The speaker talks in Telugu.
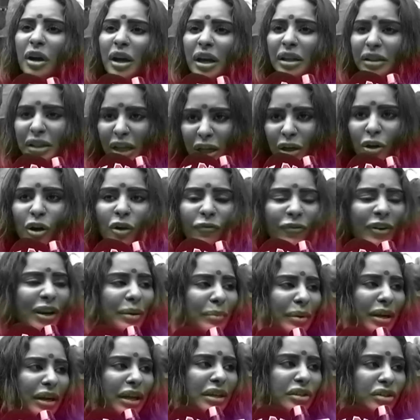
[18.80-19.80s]
ముఖ్యంగా
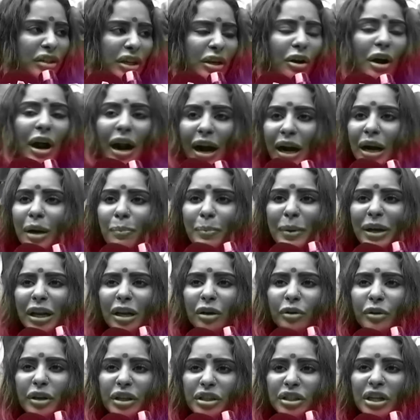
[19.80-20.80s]
మెగాస్టార్ చిరంజీవి
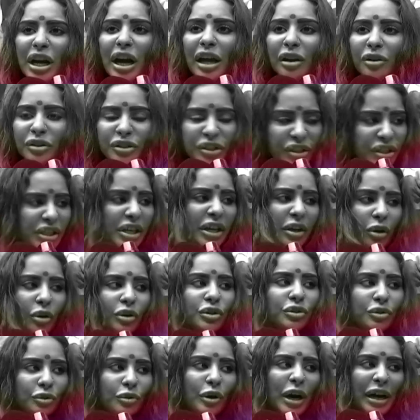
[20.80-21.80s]
గారి సోదరుడు
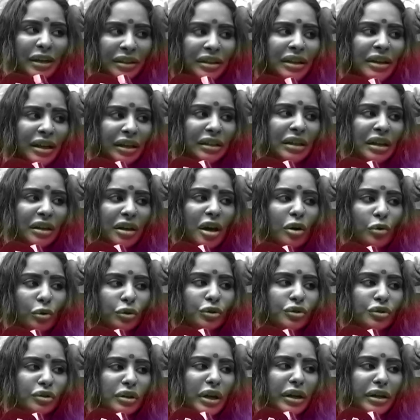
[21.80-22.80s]
అయినటువంటి నాగబాబు గారు
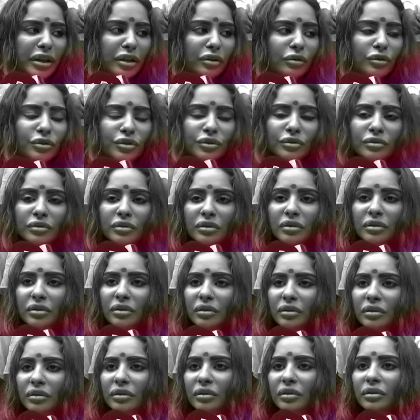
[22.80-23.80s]
తనకు కాల్స్
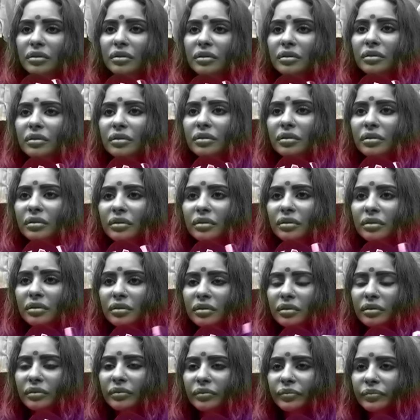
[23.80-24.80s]
చేసి బెదిరింపులకు
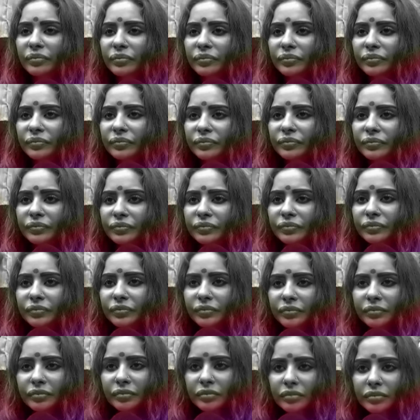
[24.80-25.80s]
పాల్పడుతున్నారంటూ
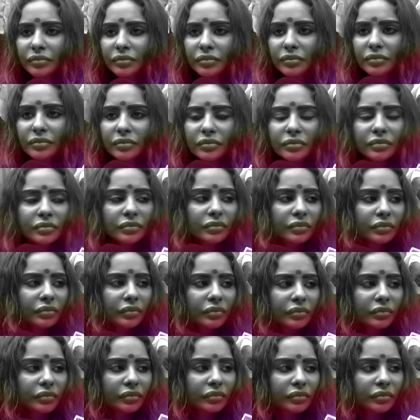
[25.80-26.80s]
ట్విట్టర్ వేదికగా
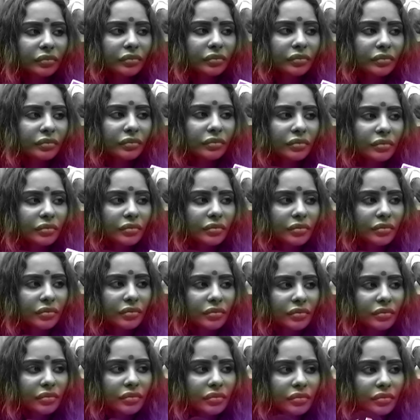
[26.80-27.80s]
భయాందోళన వ్యక్తం చేసింది
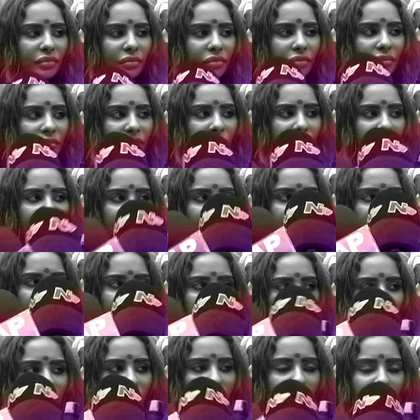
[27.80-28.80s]
నాకు చాలా
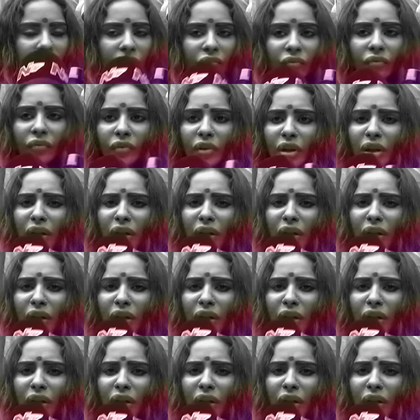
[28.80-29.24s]
బెదిరింపు కాల్స్